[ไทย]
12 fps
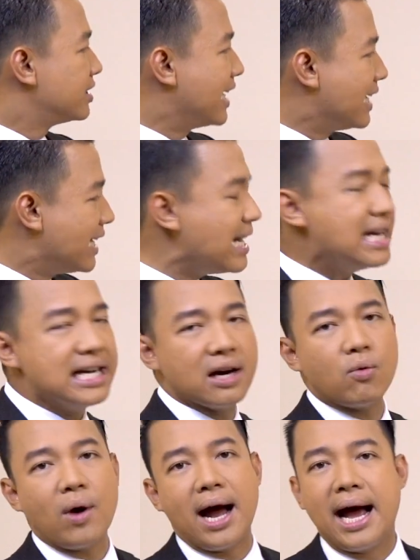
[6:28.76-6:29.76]
สิ่งที่เหนือ
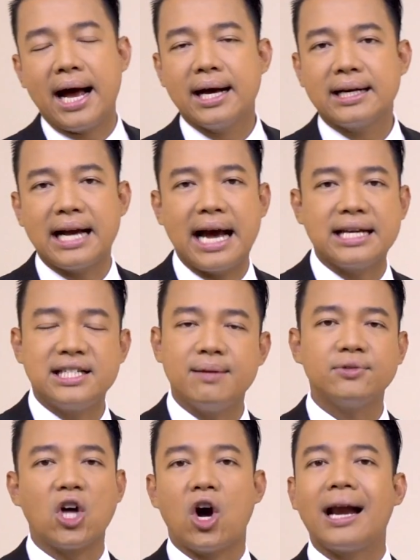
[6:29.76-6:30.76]
กว่าการเชื่อ
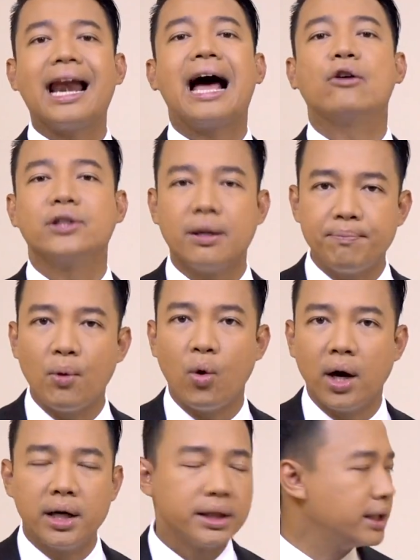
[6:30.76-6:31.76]
มต่อคลาวทั้งป
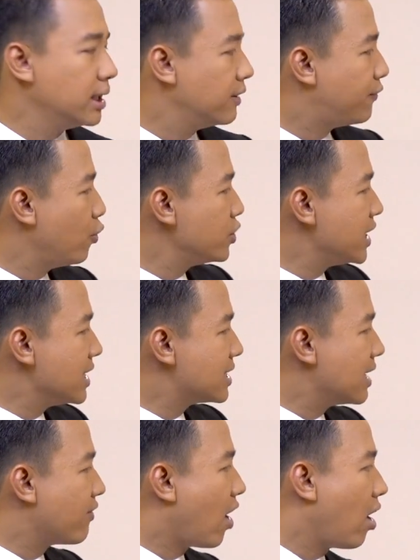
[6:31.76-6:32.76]
วงคือ Fuji
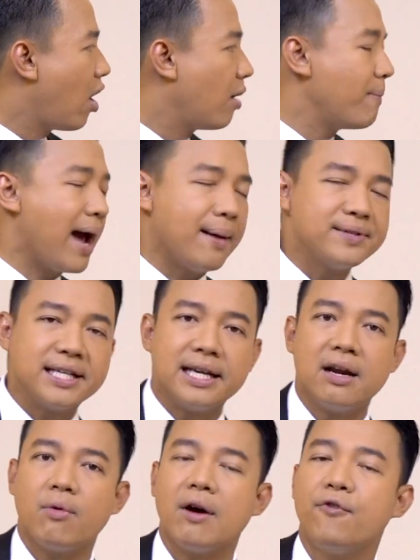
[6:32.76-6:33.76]
Xerox ออกแบบสิ่ง
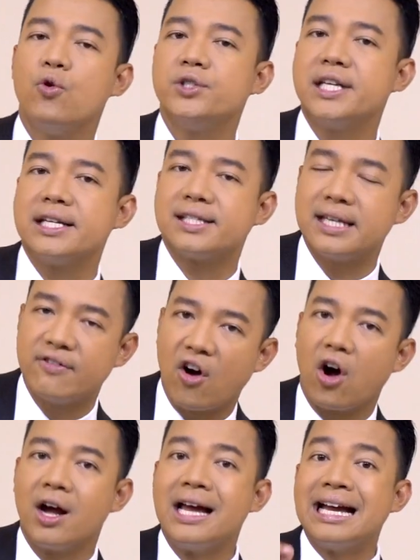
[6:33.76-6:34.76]
ที่เรียกว่า Fuji
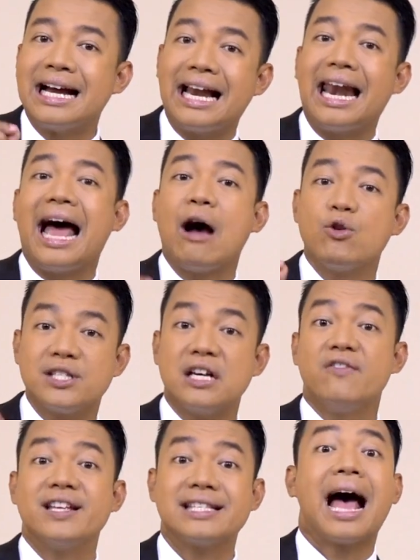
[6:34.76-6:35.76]
Xerox Cloud
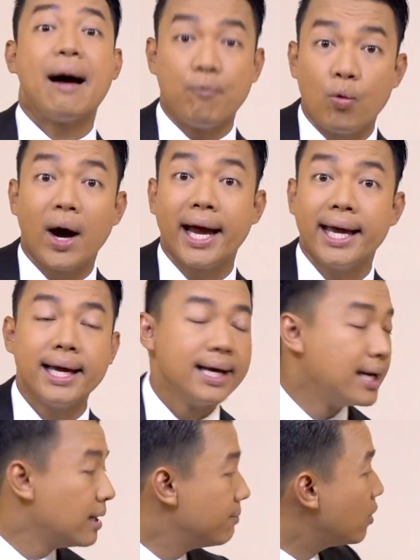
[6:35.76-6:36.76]
Service Hub ไว้
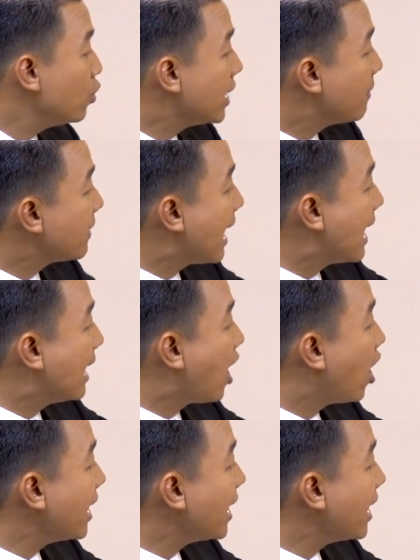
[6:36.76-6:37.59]
เมื่อคุณทำการล็อ